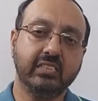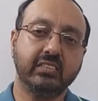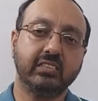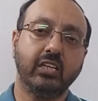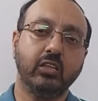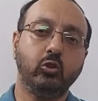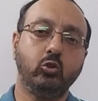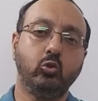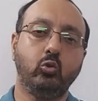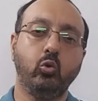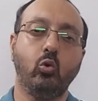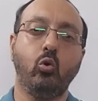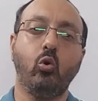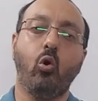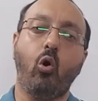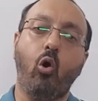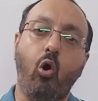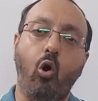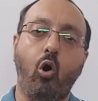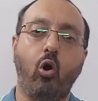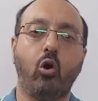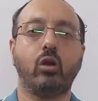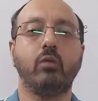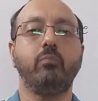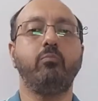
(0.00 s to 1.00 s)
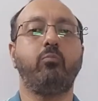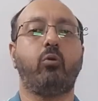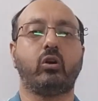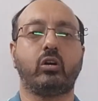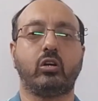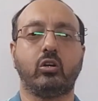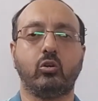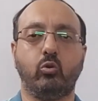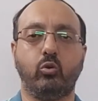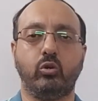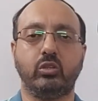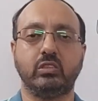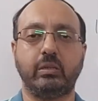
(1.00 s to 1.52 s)
के दो और इंपॉर्टेंट
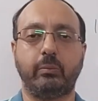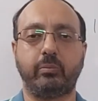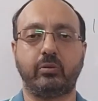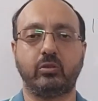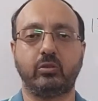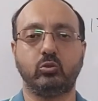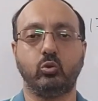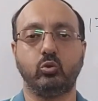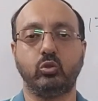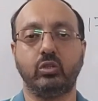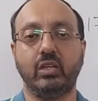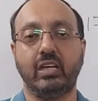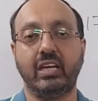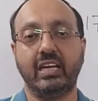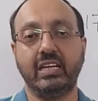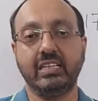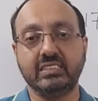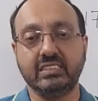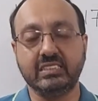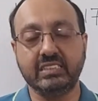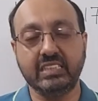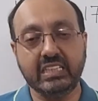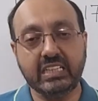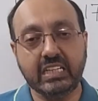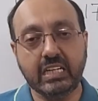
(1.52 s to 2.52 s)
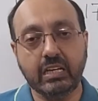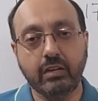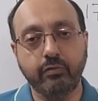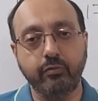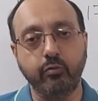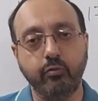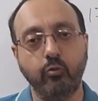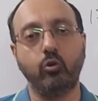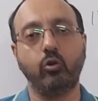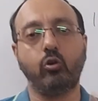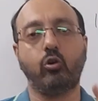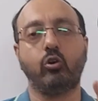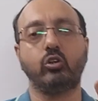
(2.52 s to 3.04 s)
कोरिसेप्टर्स होते हैं सीडी
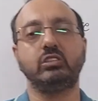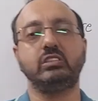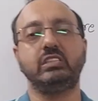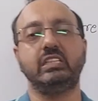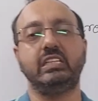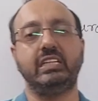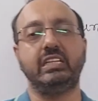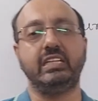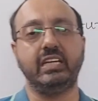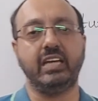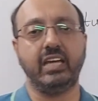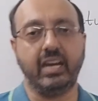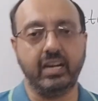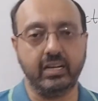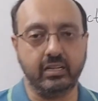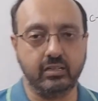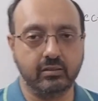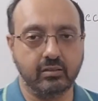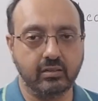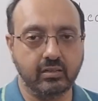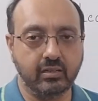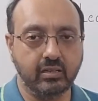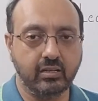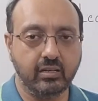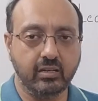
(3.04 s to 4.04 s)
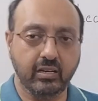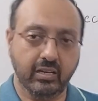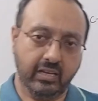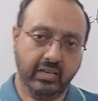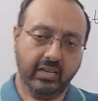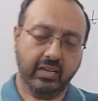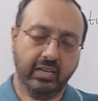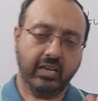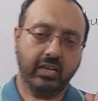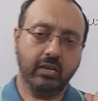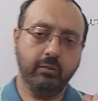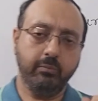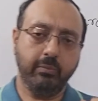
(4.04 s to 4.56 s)
फोर और सीडी
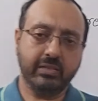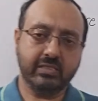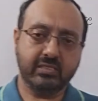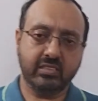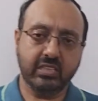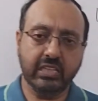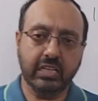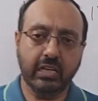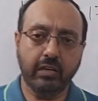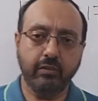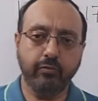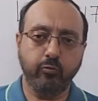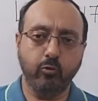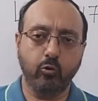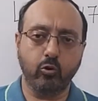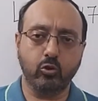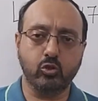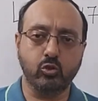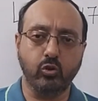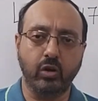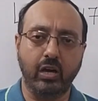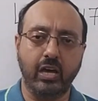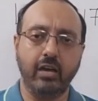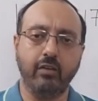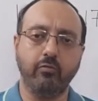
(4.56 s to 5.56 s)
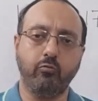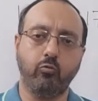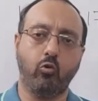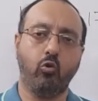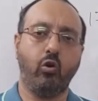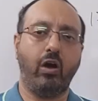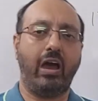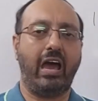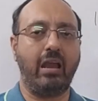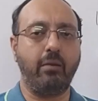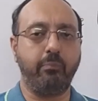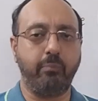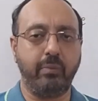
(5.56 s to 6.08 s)
एट इनमें सीडी फोर जो है वो
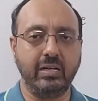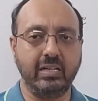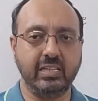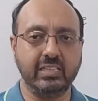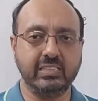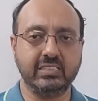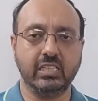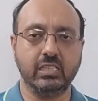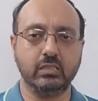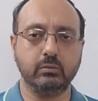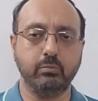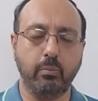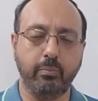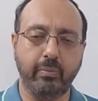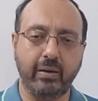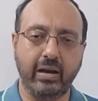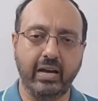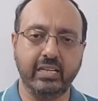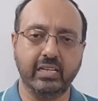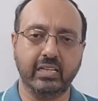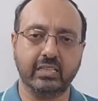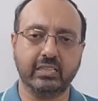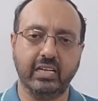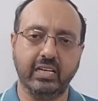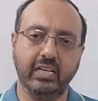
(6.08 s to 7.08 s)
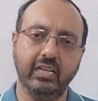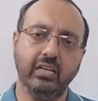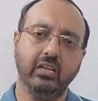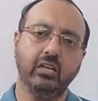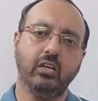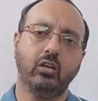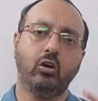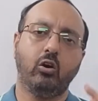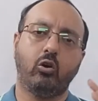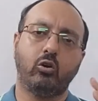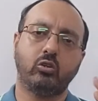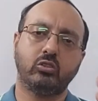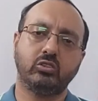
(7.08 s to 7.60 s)
हेल्पर टी सेल्स में पाया जाता है
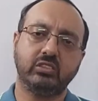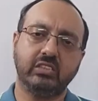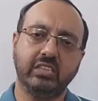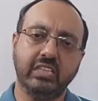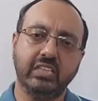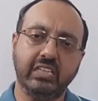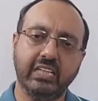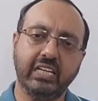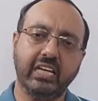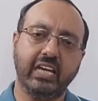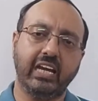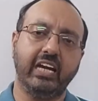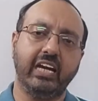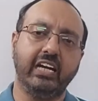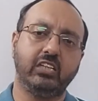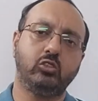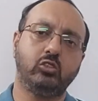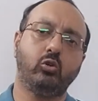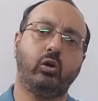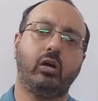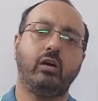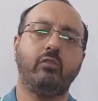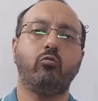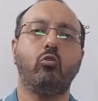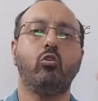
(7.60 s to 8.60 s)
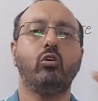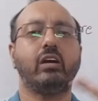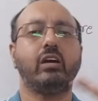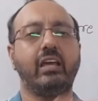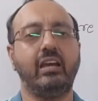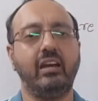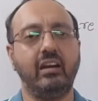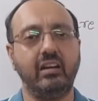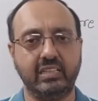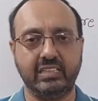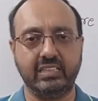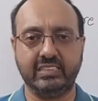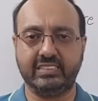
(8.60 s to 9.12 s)
और सीडी एट जो है वो
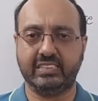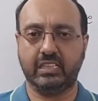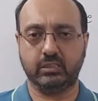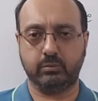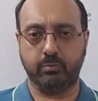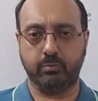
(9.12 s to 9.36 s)
किलर टी सेल्स